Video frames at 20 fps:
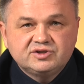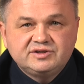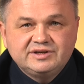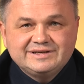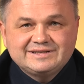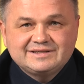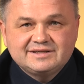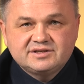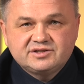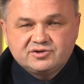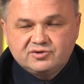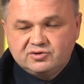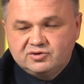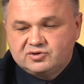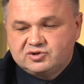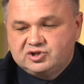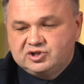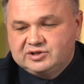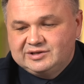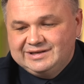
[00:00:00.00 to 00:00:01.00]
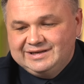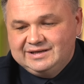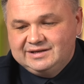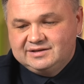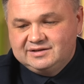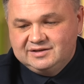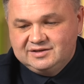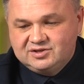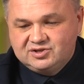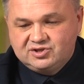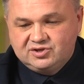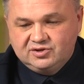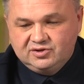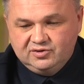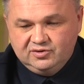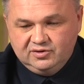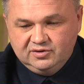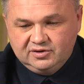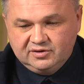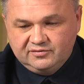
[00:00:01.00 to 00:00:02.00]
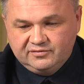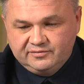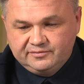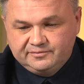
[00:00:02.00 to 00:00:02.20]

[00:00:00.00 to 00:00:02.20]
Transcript: 344 тысячи долларов.